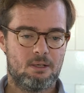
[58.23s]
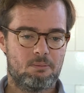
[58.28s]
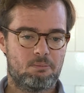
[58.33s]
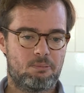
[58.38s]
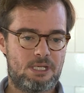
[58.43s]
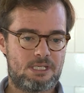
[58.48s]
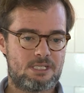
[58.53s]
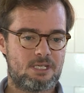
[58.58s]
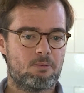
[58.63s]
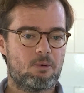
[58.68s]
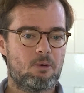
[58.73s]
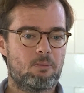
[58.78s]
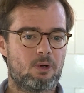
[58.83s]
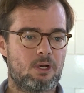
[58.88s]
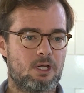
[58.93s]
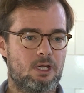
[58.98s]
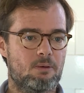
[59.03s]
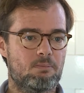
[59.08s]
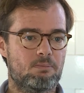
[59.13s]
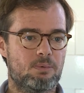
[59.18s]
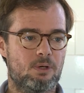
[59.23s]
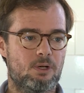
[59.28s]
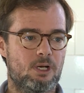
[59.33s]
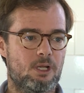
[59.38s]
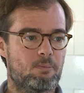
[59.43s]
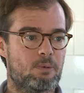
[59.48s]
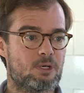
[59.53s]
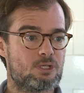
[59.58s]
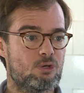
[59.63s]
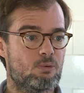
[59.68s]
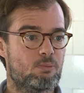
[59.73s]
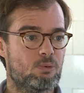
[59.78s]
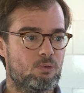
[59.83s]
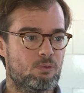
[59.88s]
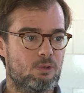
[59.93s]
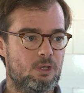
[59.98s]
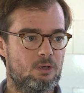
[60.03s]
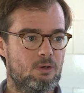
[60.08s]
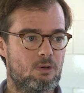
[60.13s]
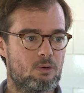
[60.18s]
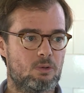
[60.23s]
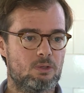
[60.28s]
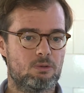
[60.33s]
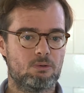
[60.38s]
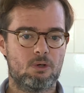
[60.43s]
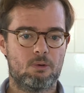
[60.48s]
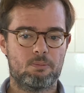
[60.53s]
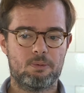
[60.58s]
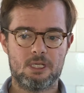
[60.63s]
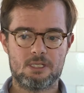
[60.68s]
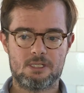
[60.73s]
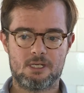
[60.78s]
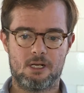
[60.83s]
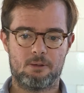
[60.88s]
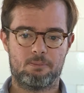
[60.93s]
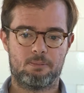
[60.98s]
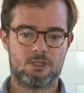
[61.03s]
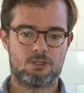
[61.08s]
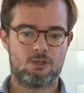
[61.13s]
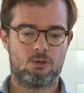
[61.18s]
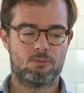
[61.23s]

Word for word: Pensemos, por ejemplo, el espacio público. Cuando uno piensa en el espacio